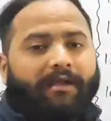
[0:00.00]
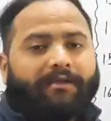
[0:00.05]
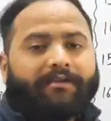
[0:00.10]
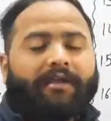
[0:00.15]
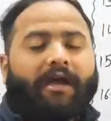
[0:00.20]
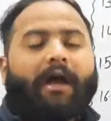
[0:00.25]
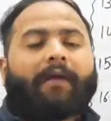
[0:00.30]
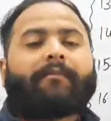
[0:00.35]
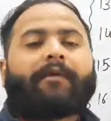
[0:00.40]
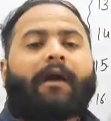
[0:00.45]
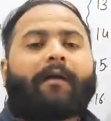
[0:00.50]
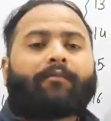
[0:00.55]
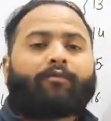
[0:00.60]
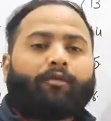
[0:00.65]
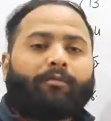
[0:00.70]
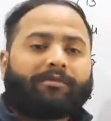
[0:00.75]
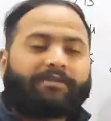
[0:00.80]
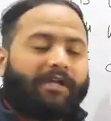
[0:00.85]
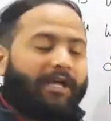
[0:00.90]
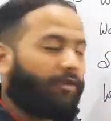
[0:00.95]
यहाँ मैं
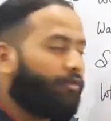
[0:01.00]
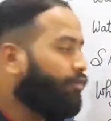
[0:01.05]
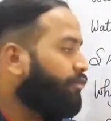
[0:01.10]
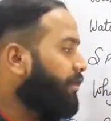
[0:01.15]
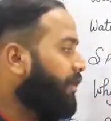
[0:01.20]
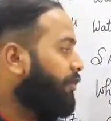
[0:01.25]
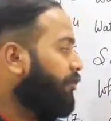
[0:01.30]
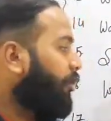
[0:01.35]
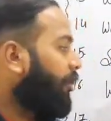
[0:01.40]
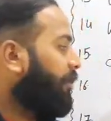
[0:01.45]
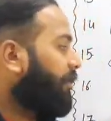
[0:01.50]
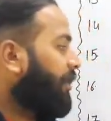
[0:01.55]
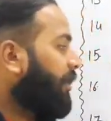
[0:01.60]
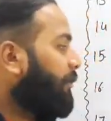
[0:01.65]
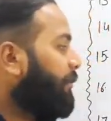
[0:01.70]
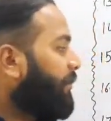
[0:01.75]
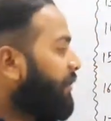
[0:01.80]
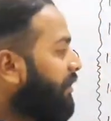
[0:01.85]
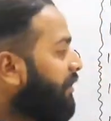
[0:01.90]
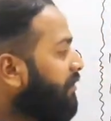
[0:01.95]
आपको बता दूं कि
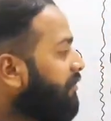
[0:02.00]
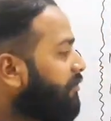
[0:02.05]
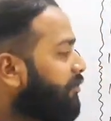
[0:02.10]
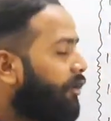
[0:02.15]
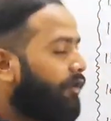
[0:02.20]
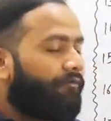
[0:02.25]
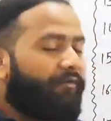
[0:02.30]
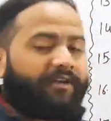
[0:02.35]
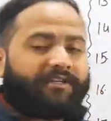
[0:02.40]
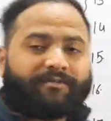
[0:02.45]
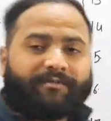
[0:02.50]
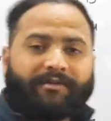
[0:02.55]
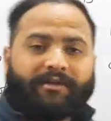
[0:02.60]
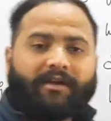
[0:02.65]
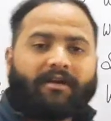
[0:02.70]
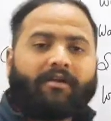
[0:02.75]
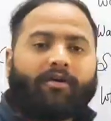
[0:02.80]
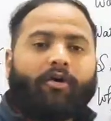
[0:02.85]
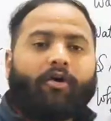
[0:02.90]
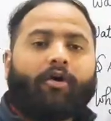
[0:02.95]
कॉनकेव मिरर कॉन्वेक्स
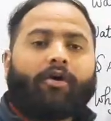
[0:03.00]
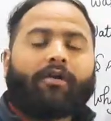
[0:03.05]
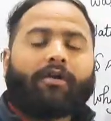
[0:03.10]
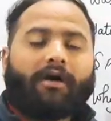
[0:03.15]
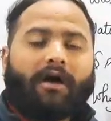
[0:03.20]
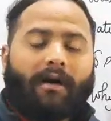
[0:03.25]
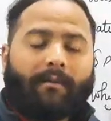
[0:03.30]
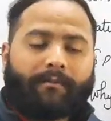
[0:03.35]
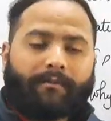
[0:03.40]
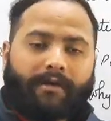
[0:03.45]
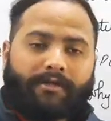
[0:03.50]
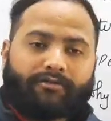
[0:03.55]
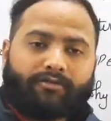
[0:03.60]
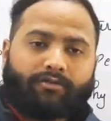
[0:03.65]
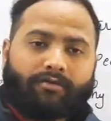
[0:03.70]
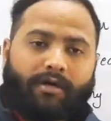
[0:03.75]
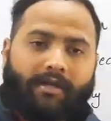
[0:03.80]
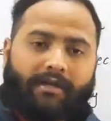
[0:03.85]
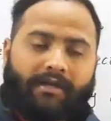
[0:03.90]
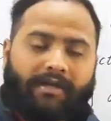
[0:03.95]
मिरर और आपका जो
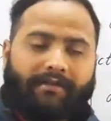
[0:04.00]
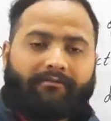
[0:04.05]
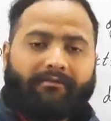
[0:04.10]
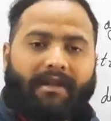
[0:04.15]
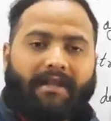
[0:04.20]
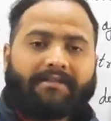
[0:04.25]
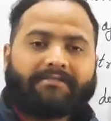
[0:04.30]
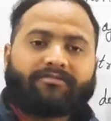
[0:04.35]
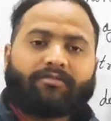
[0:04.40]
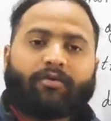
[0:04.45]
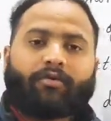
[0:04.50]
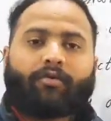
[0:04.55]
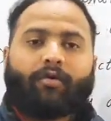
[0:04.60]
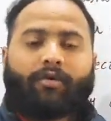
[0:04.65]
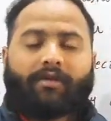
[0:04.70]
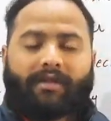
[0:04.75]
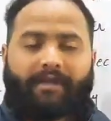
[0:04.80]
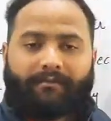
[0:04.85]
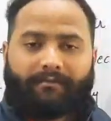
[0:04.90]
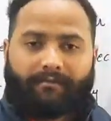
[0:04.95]
कॉनकेव लेंस और
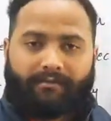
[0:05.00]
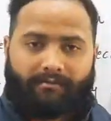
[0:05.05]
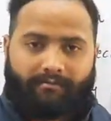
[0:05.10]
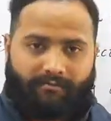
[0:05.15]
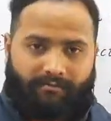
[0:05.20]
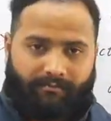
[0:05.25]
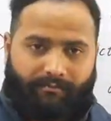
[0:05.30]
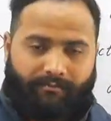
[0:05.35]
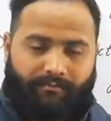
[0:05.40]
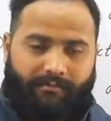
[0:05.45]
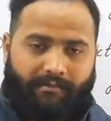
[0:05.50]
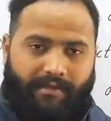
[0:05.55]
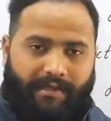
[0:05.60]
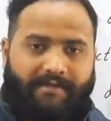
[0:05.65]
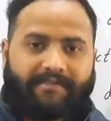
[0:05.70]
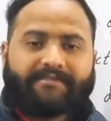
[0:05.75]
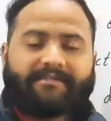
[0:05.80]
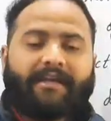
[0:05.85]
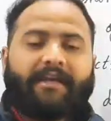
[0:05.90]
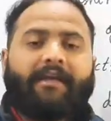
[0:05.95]
कॉन्केव
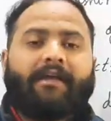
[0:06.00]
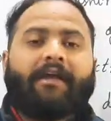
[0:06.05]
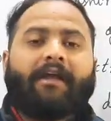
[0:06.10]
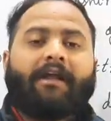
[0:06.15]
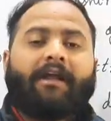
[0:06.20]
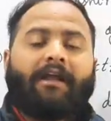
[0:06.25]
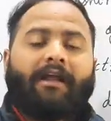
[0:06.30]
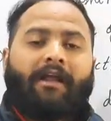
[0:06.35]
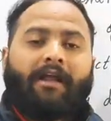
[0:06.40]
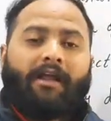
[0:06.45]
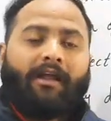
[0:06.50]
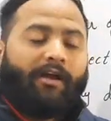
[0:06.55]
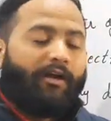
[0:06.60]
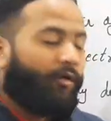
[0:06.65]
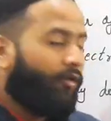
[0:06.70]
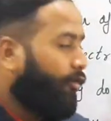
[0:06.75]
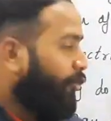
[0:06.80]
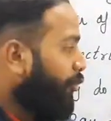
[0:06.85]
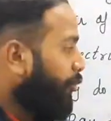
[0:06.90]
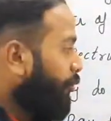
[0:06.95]
लेंस है
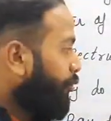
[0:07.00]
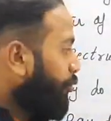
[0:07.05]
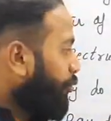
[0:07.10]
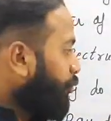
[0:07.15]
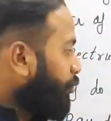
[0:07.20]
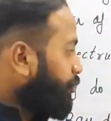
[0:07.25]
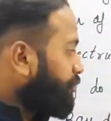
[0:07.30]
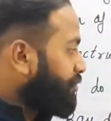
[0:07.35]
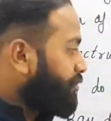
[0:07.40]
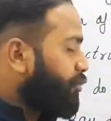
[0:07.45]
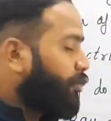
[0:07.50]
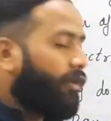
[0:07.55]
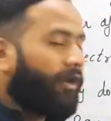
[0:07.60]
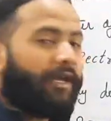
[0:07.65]
उसको